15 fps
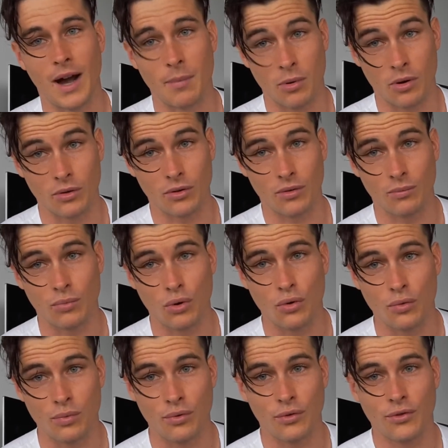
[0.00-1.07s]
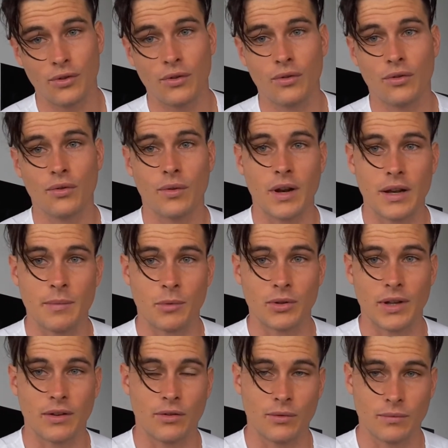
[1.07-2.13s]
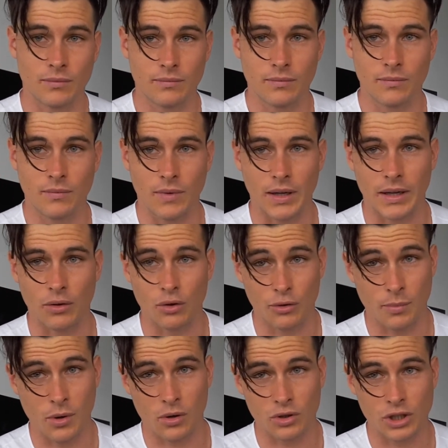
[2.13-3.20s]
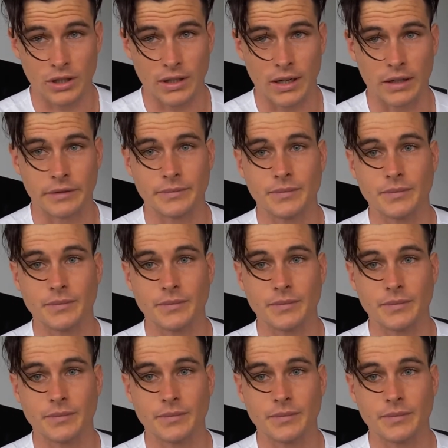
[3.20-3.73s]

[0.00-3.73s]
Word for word: apprendre beaucoup plus sur l'alimentation et le sport en général.